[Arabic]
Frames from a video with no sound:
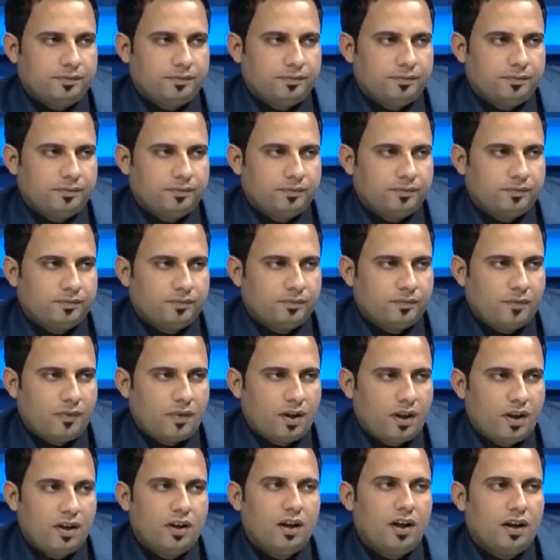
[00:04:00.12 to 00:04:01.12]
اها
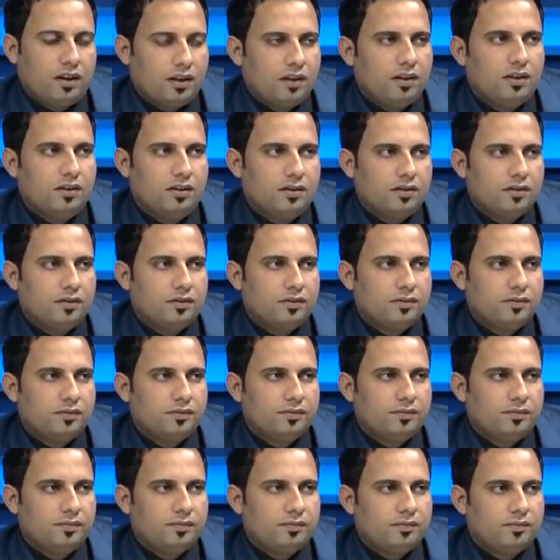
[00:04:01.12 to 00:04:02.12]
اي اكيد
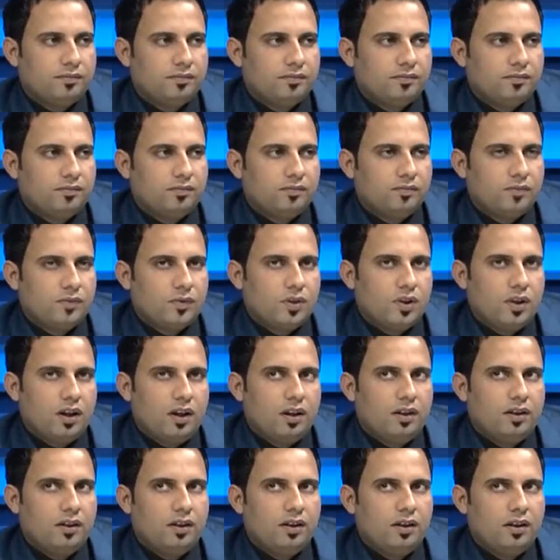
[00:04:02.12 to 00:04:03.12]

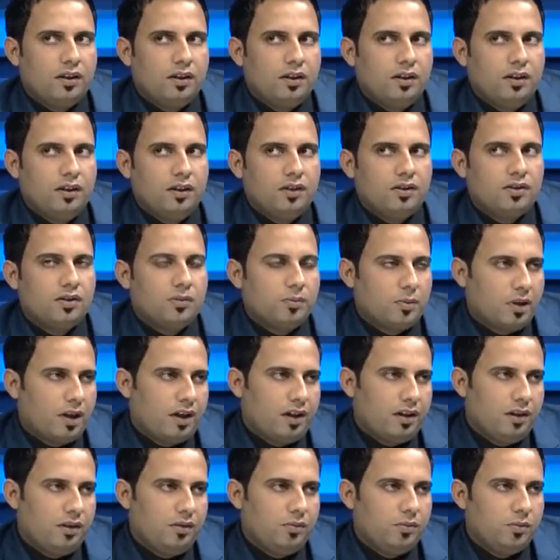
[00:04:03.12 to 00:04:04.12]
يعني اسم
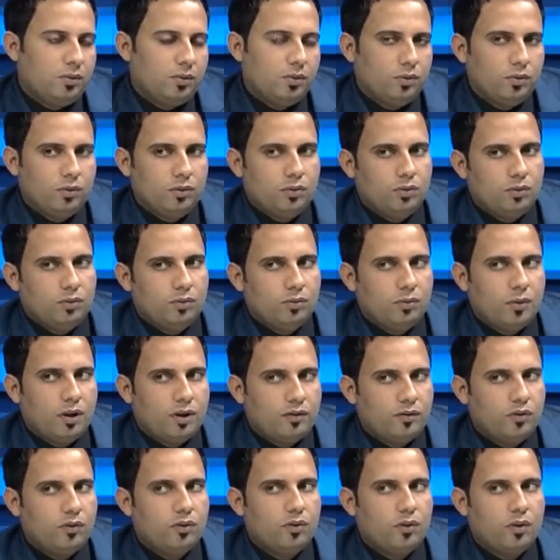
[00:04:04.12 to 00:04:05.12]
غريب
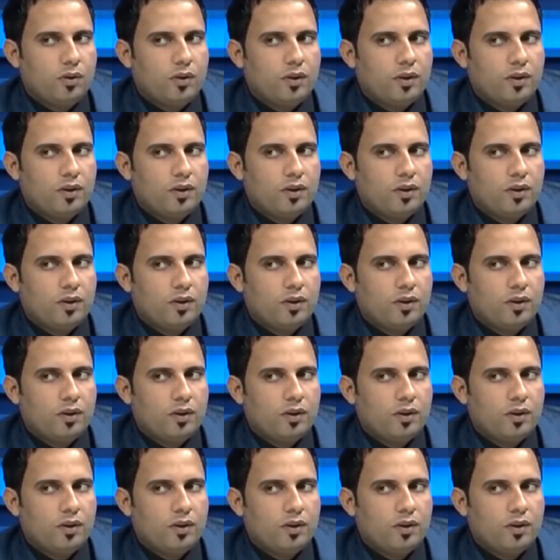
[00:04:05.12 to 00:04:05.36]
ومحفوظ